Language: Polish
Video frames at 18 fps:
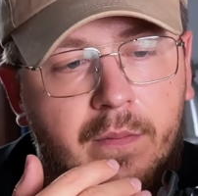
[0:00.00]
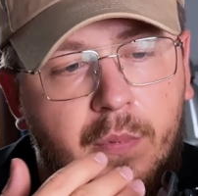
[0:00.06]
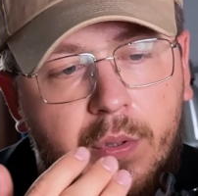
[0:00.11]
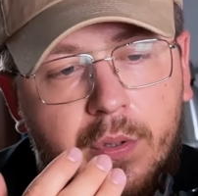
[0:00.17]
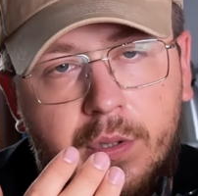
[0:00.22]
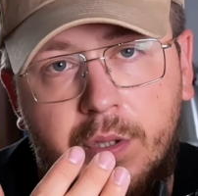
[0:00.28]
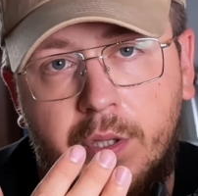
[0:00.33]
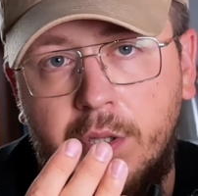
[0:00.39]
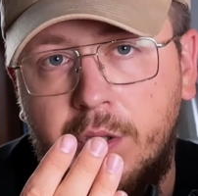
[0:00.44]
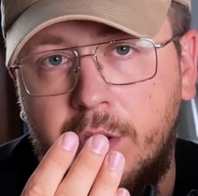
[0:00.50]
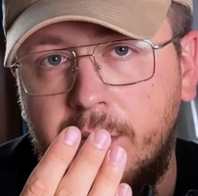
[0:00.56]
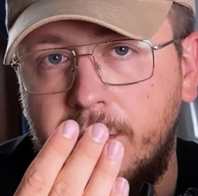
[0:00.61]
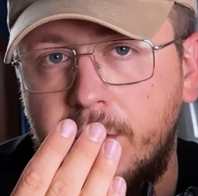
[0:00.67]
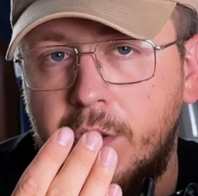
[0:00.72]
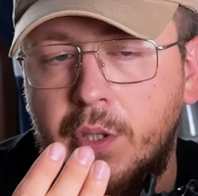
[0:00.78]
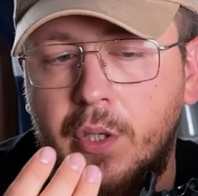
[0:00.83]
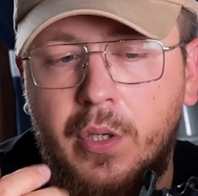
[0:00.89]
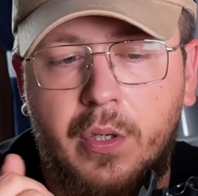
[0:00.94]
bądź też i
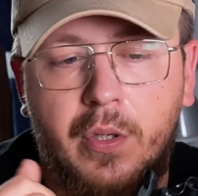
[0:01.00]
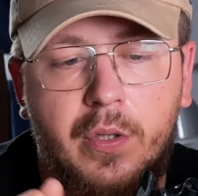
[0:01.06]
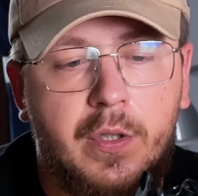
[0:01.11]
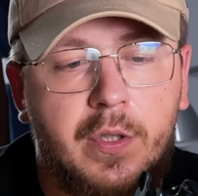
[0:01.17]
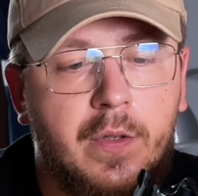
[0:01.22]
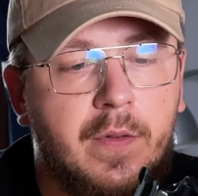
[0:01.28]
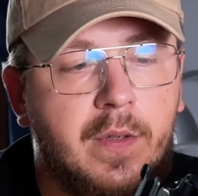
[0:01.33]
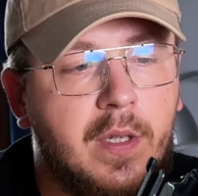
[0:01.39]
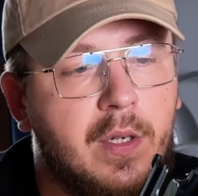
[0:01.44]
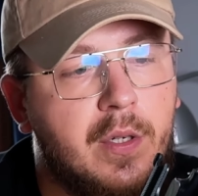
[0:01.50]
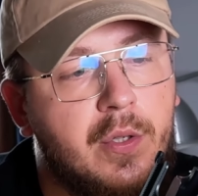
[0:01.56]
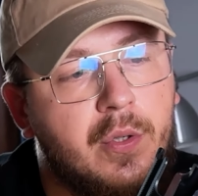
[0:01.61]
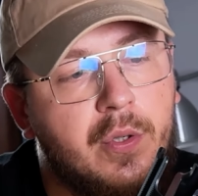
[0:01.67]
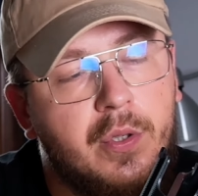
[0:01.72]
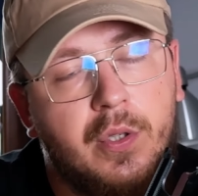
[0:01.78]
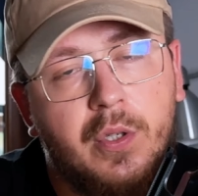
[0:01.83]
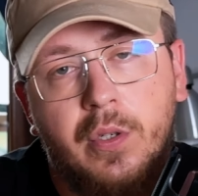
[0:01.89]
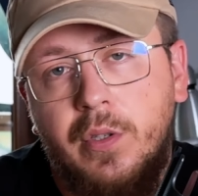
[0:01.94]
wysokość w
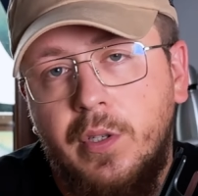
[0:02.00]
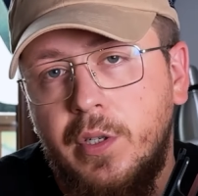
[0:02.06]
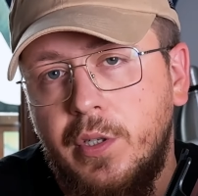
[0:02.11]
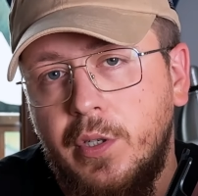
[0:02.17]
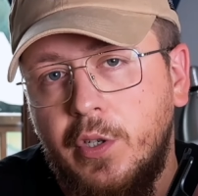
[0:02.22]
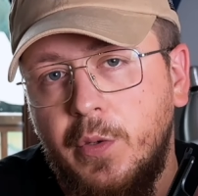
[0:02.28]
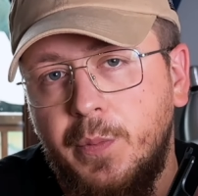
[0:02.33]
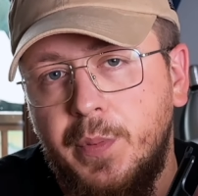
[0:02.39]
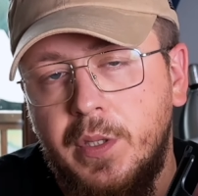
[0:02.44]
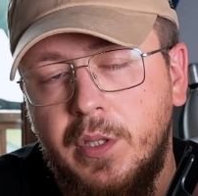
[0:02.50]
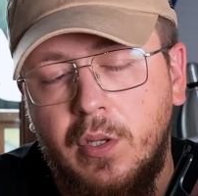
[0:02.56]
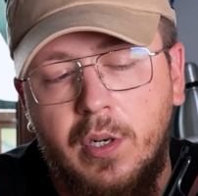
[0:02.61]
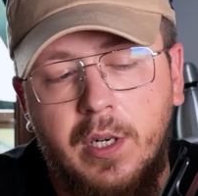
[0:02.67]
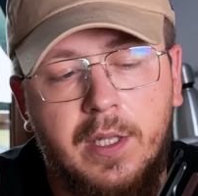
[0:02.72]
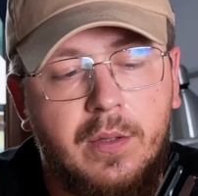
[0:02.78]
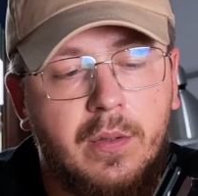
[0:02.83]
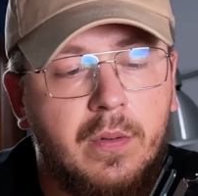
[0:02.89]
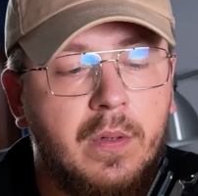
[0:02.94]
zależności od naszego
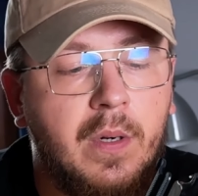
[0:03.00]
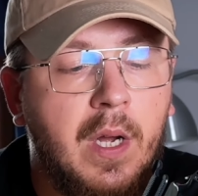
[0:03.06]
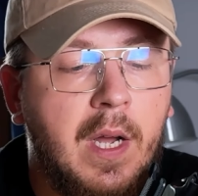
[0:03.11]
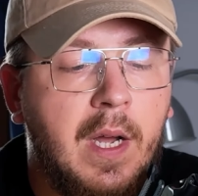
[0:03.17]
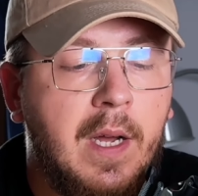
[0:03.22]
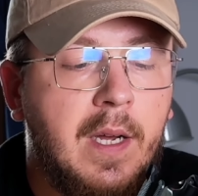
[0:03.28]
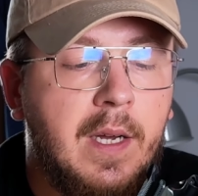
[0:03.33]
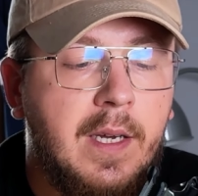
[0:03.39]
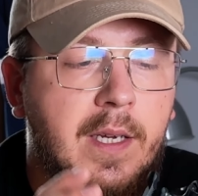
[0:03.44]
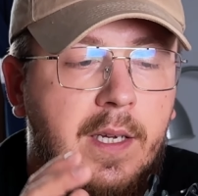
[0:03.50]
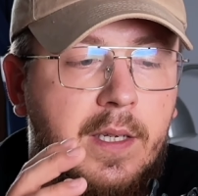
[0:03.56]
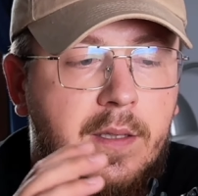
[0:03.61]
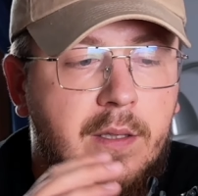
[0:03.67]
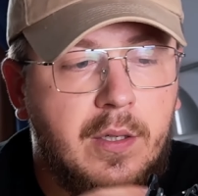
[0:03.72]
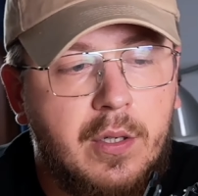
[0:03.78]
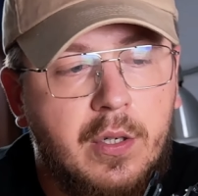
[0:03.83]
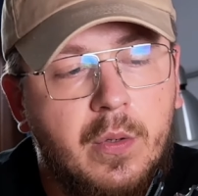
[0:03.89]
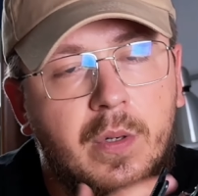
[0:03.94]
pistoletu i
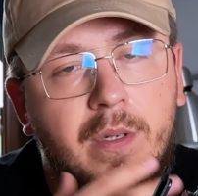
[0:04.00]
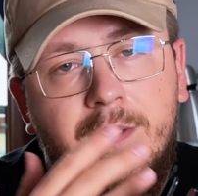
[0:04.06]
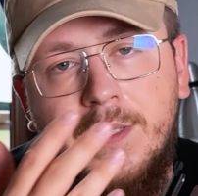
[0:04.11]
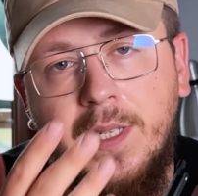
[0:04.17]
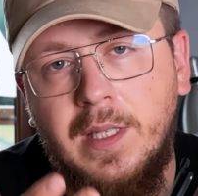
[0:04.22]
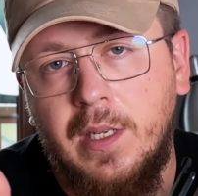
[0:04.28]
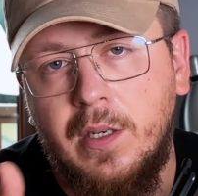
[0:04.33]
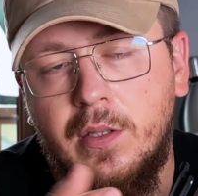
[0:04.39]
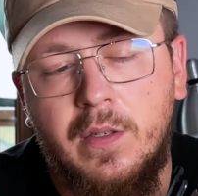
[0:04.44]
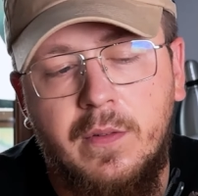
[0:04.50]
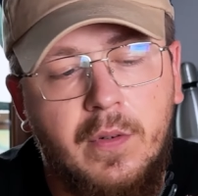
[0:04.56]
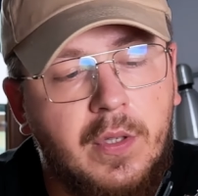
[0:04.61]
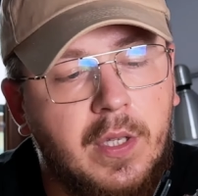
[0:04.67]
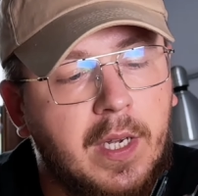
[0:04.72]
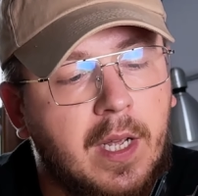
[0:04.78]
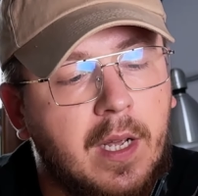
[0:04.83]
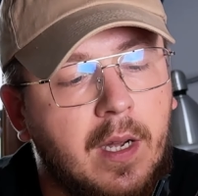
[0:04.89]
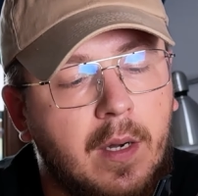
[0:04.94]
z reguły standardowo
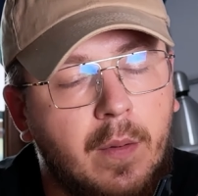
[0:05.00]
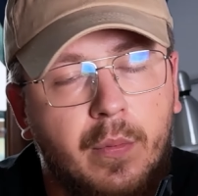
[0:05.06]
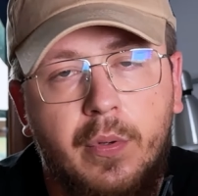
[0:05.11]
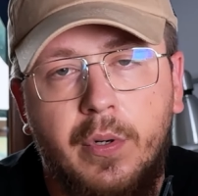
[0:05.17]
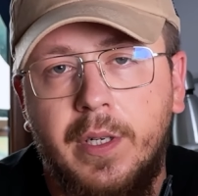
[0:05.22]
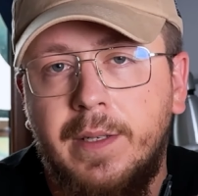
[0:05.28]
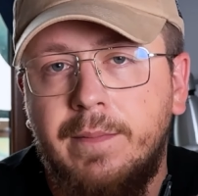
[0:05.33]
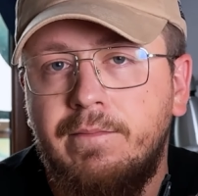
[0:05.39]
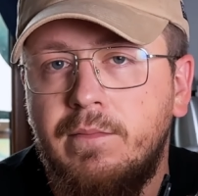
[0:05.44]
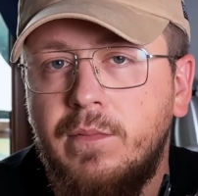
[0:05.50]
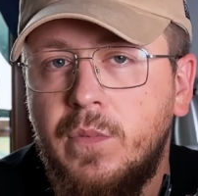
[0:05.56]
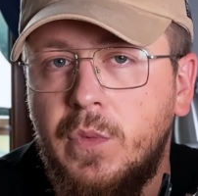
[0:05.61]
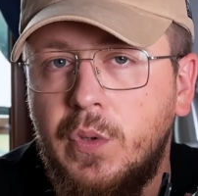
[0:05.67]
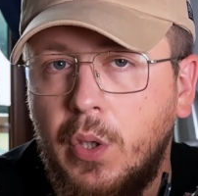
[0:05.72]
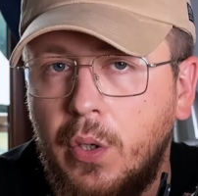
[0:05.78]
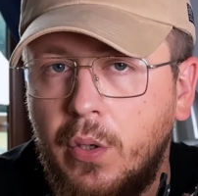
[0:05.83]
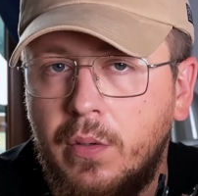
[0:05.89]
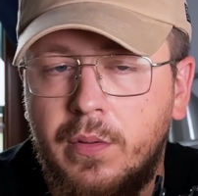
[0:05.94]
takie kabury
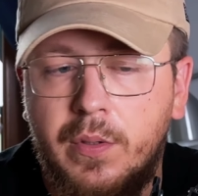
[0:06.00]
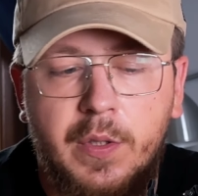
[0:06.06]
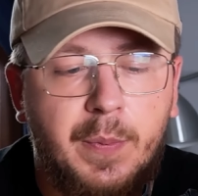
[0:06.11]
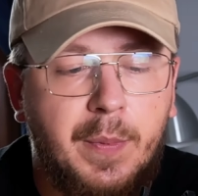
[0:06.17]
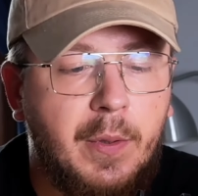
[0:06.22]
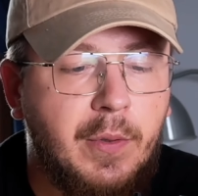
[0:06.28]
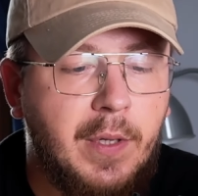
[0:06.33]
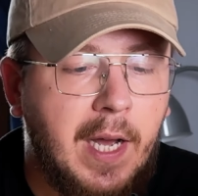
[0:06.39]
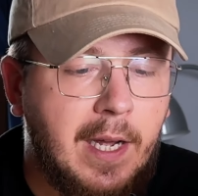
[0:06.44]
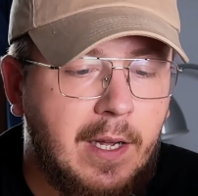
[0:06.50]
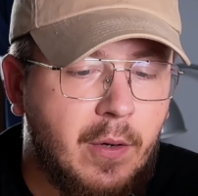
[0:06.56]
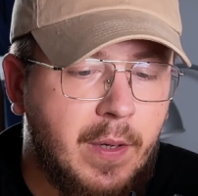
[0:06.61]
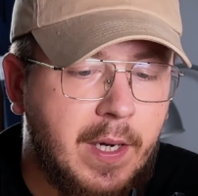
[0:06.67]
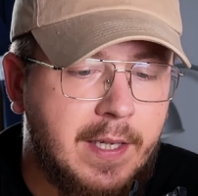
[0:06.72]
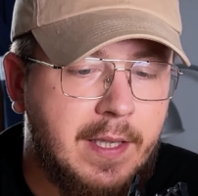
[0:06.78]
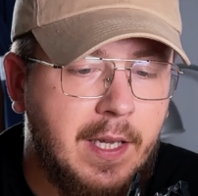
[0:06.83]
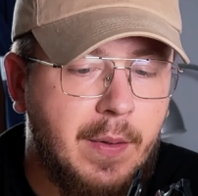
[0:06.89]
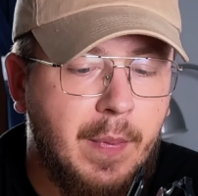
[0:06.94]
to spełniają
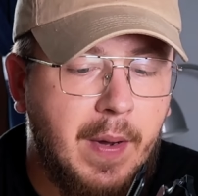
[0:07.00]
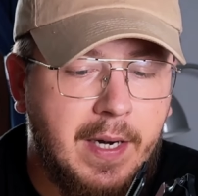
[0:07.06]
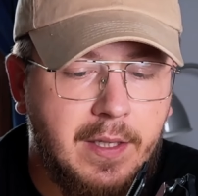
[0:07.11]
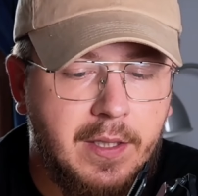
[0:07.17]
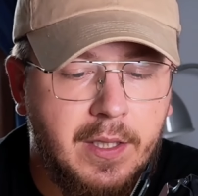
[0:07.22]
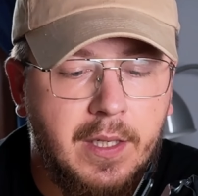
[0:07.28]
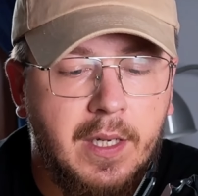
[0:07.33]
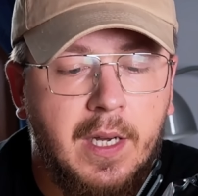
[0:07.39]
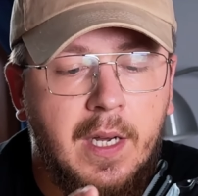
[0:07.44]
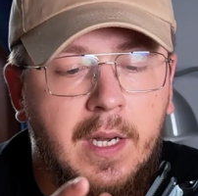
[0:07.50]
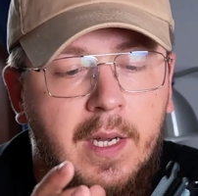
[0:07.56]
jak najbardziej.